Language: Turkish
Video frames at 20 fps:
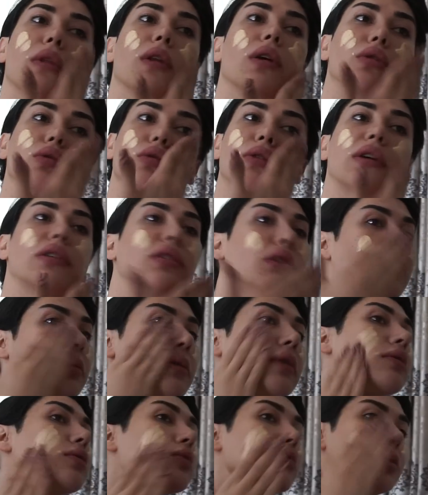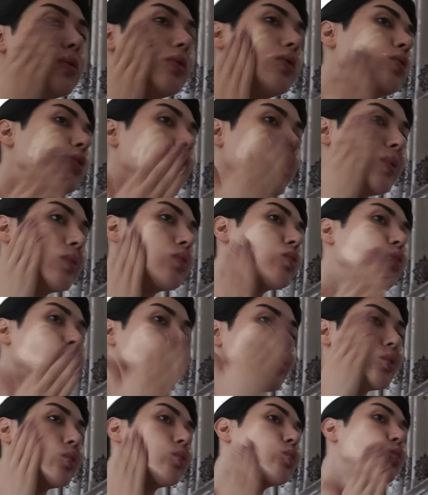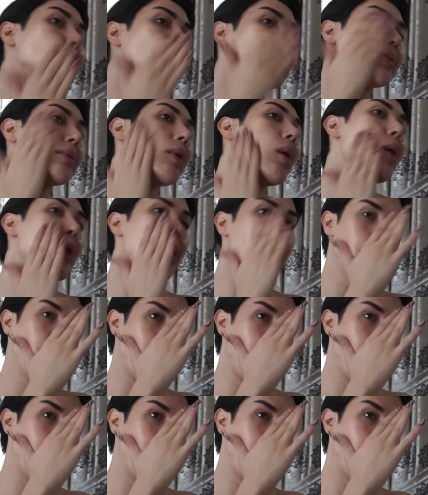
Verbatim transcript: Dudaklarım nasıl kuru? Susuzluktan.